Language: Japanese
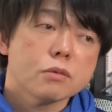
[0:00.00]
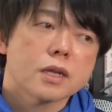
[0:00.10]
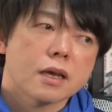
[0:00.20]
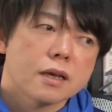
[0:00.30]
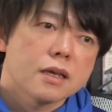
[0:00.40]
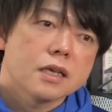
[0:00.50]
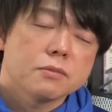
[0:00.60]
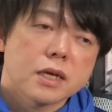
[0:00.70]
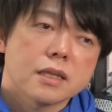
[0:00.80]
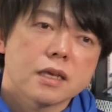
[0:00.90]
例えばね、
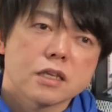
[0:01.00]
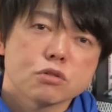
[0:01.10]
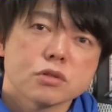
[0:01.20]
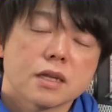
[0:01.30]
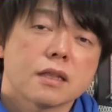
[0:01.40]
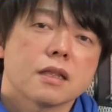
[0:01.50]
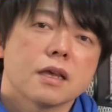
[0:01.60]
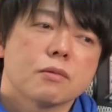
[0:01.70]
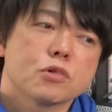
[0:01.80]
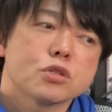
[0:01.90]
ま電気自動車だっ
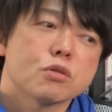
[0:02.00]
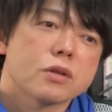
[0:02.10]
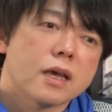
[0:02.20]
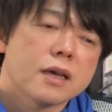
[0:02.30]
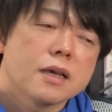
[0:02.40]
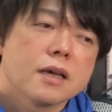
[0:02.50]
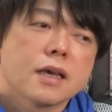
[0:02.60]
て、もちろんね、